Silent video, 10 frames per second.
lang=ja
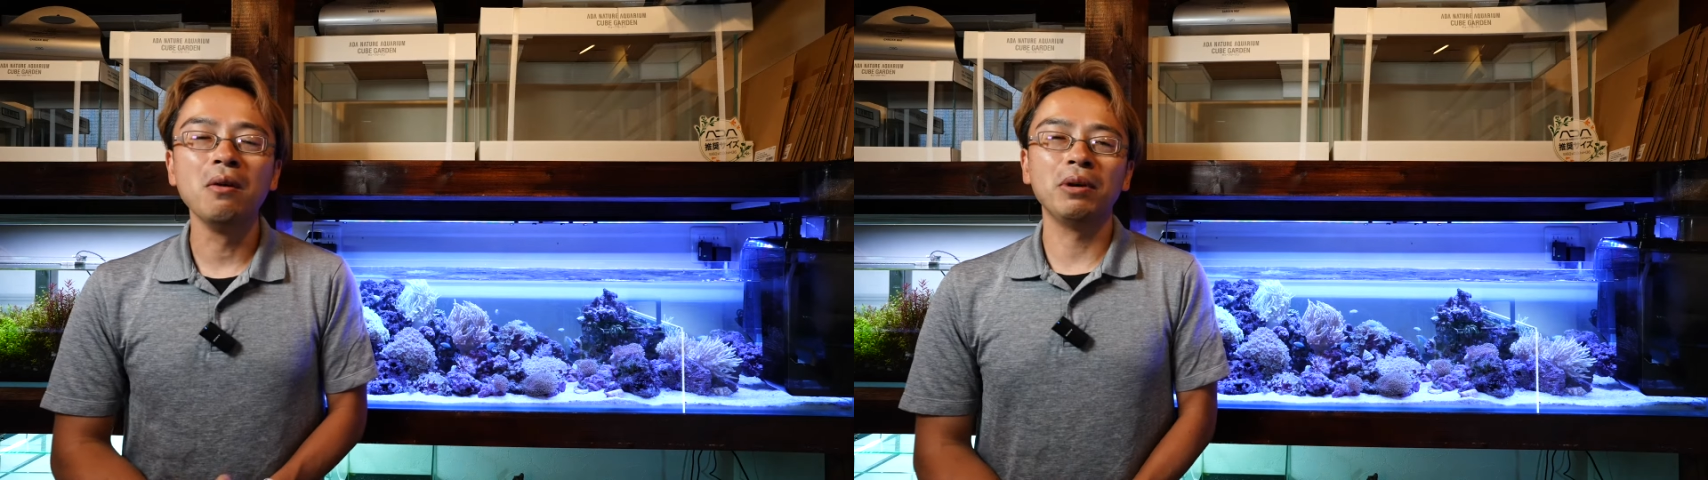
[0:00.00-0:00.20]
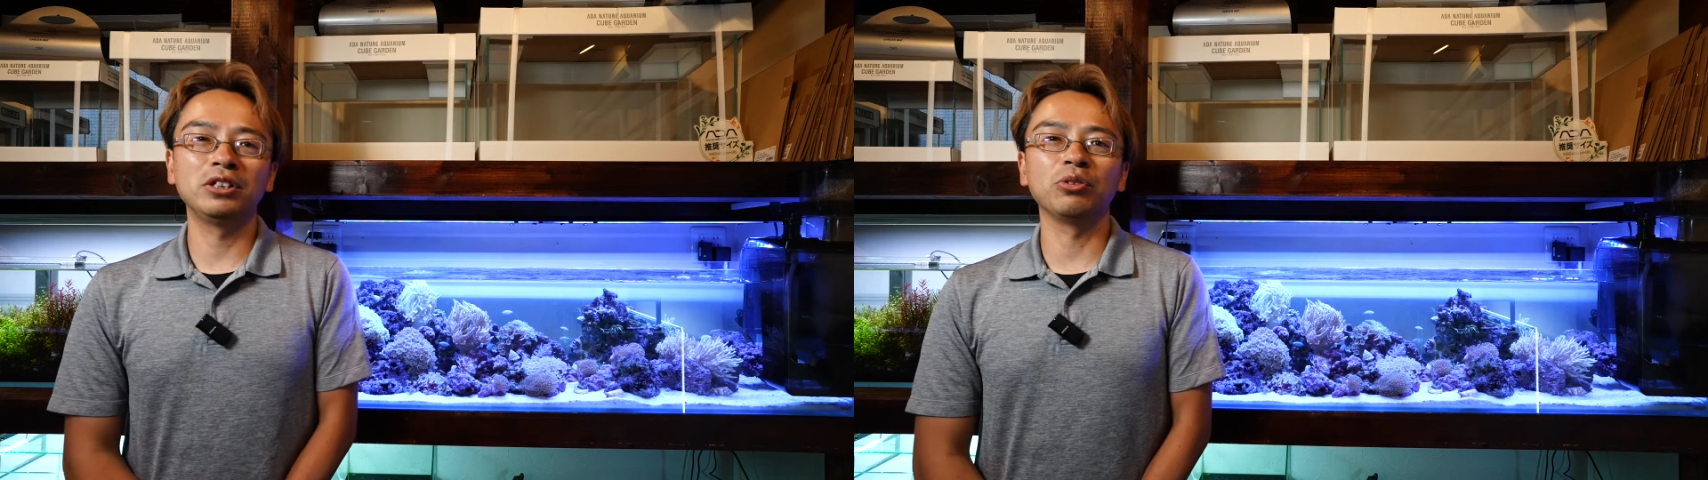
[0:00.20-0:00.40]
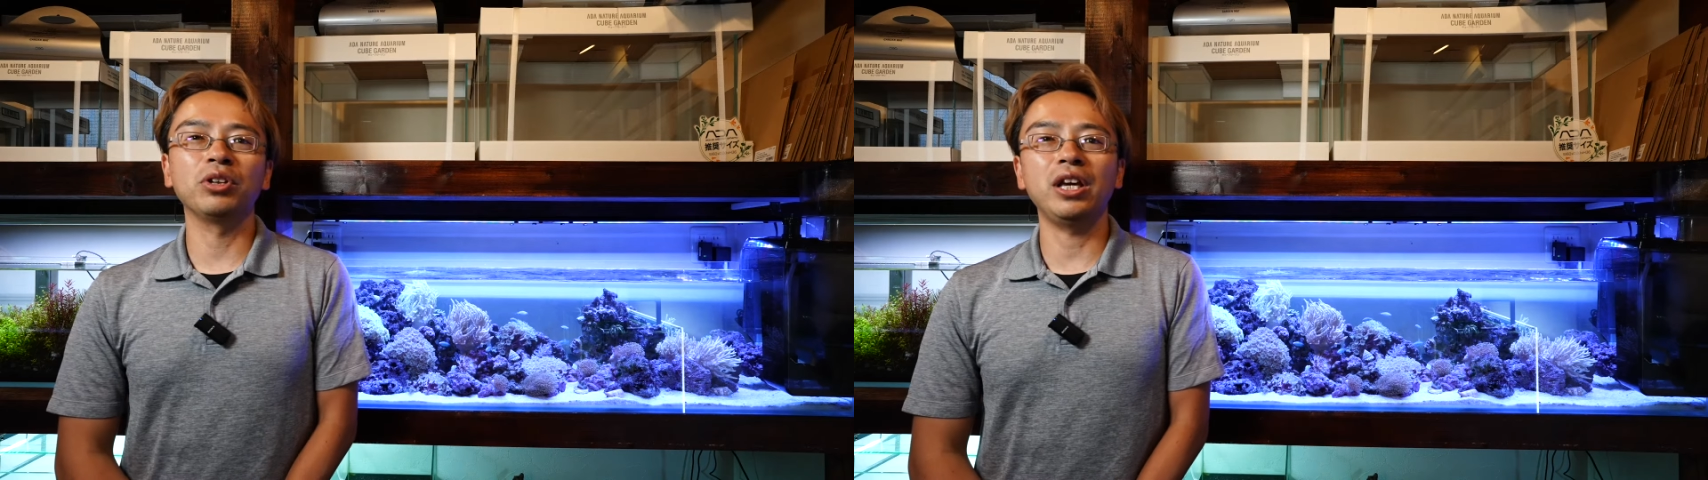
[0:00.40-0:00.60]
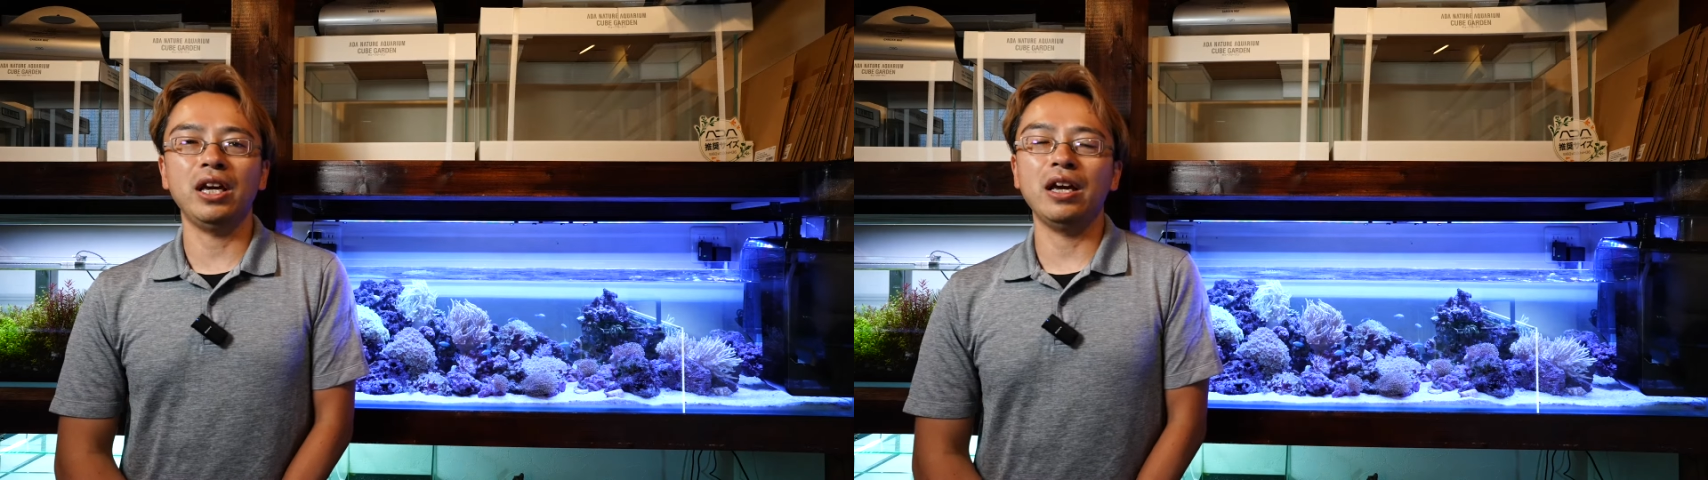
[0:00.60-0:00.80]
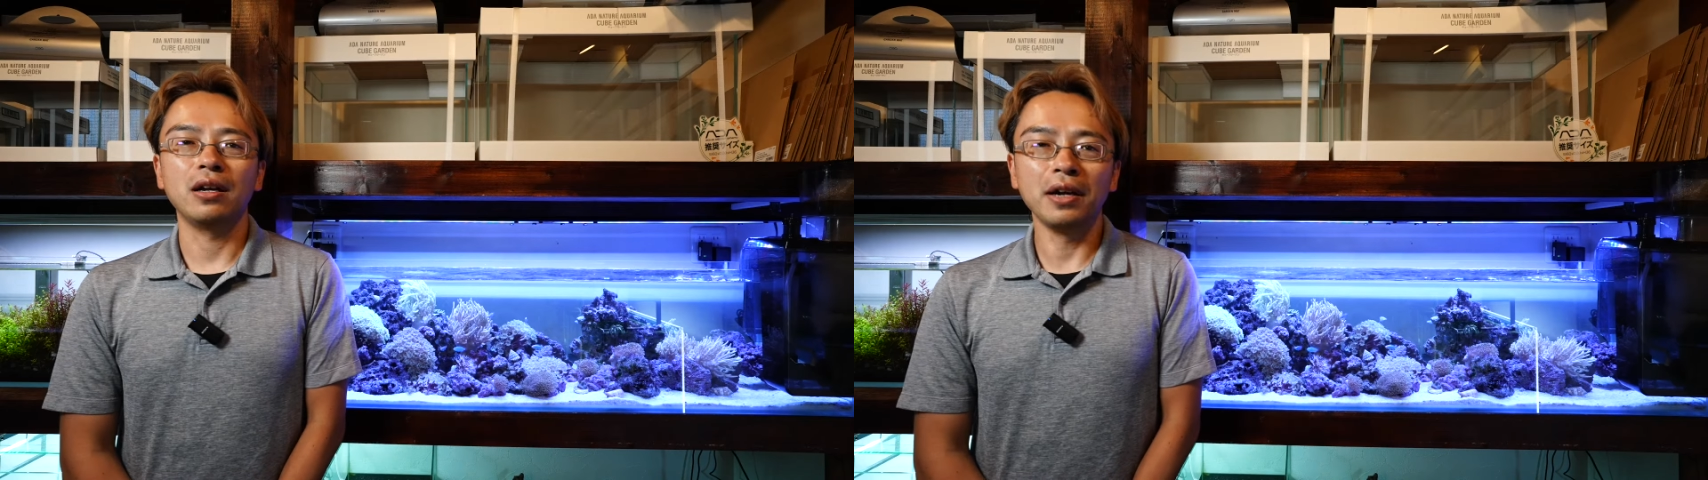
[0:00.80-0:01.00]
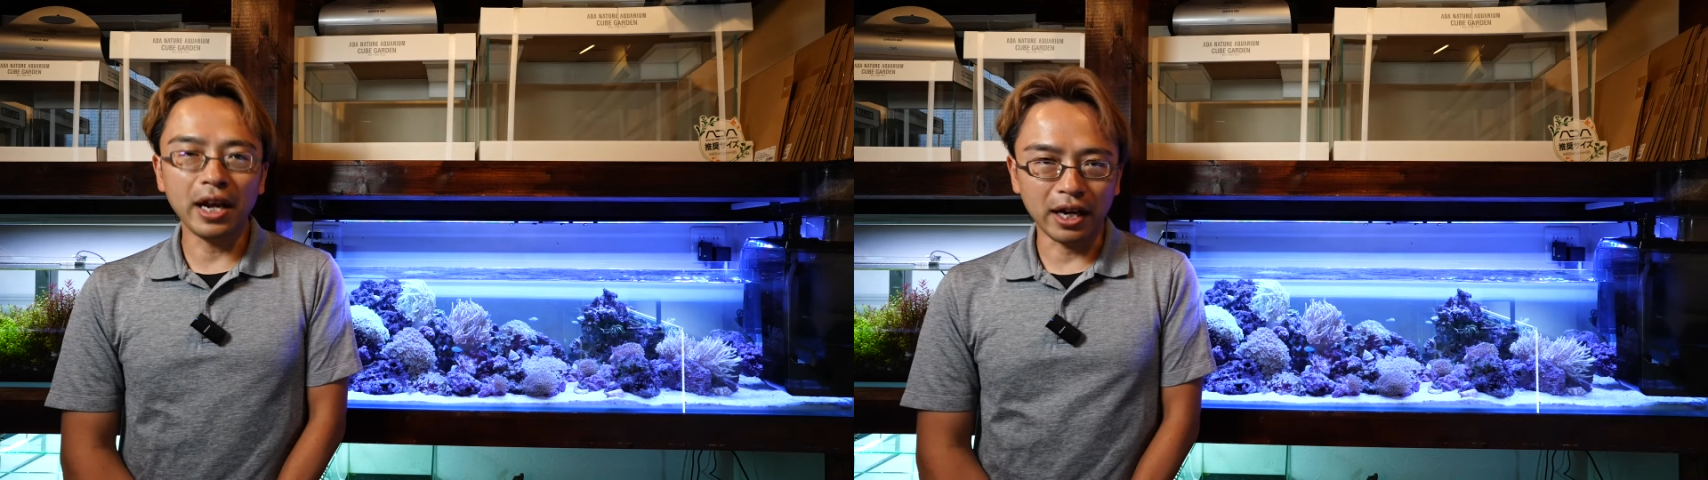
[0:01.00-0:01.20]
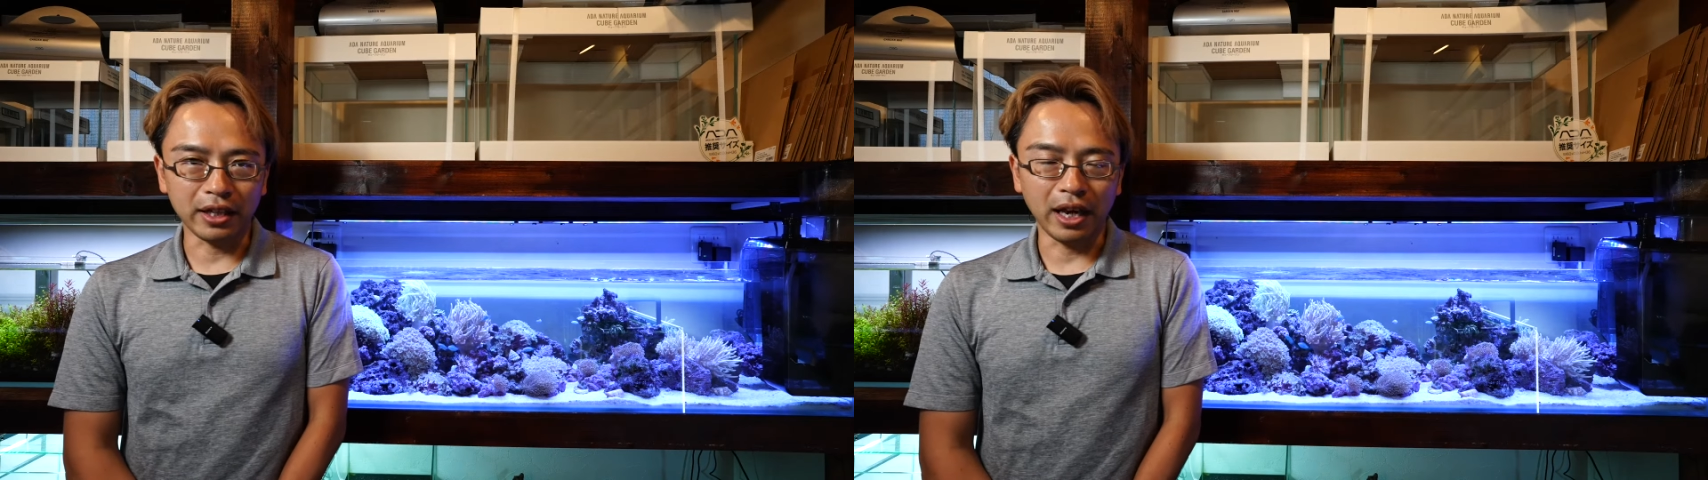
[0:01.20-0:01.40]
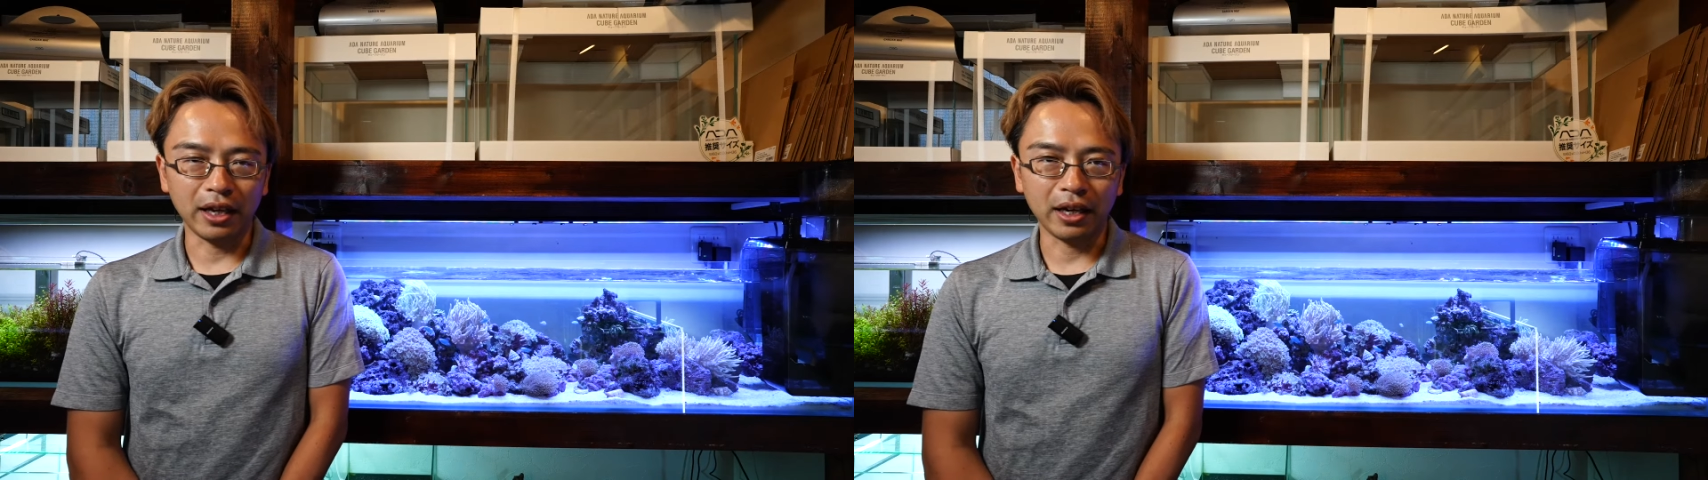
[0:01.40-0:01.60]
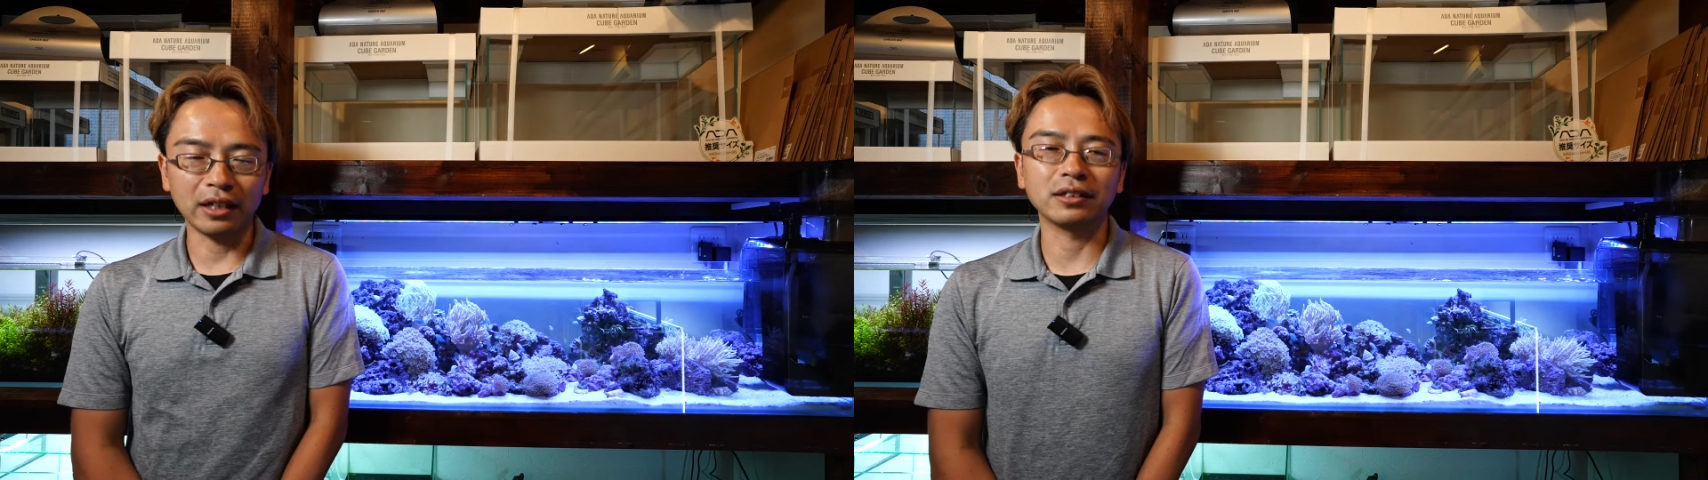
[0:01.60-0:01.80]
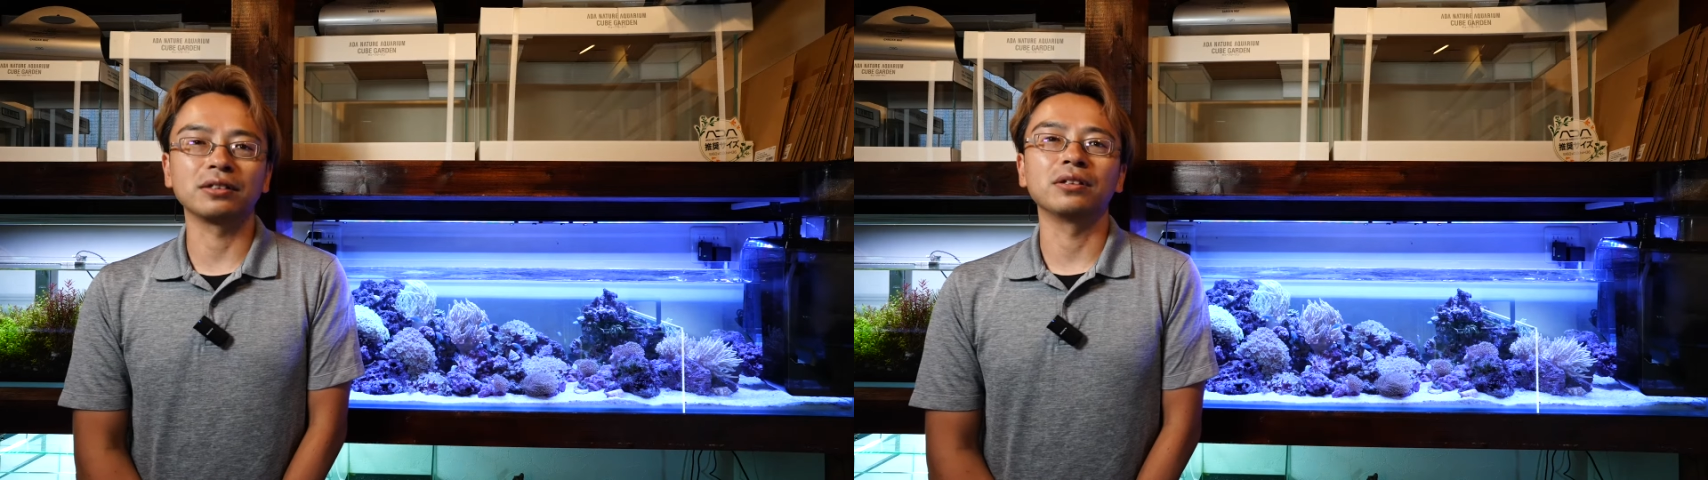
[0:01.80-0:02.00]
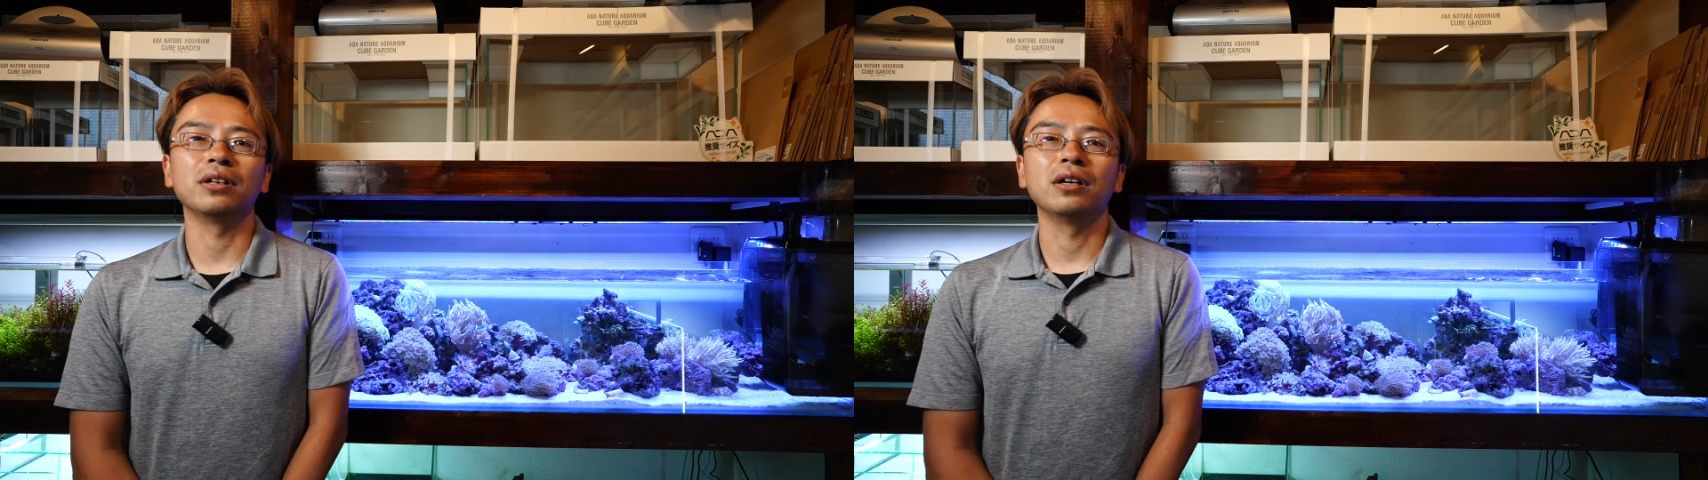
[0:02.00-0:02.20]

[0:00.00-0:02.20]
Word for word: まあ、非常にレアでかつ